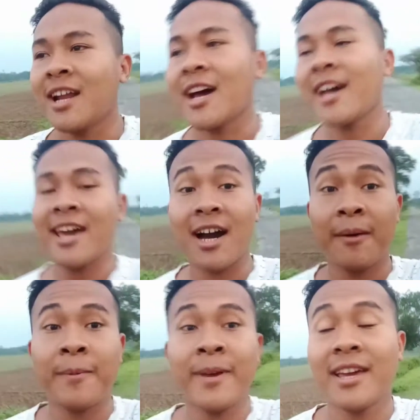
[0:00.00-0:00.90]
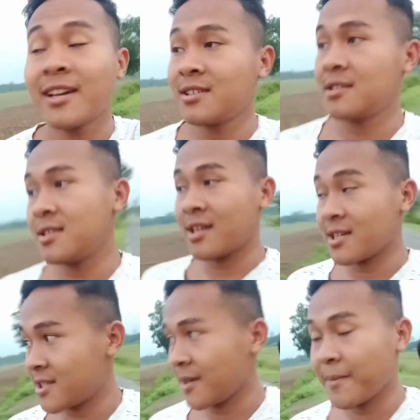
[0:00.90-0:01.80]
रहा है अभी
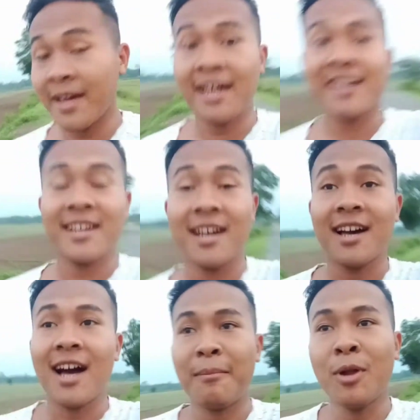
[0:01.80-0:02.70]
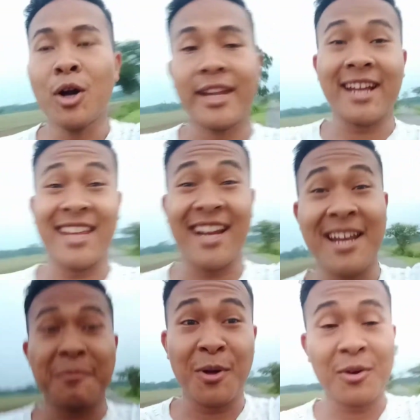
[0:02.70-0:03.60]
रस्ते पे अब लोग देखते रहे ना
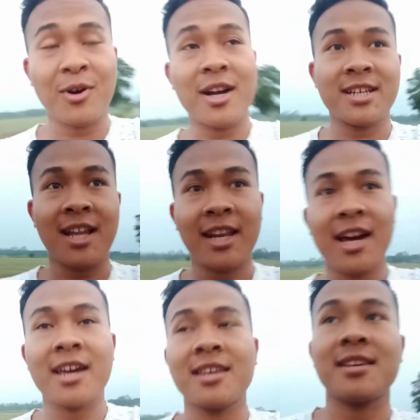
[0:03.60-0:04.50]
ब्लॉग को अच्छा लग रहा है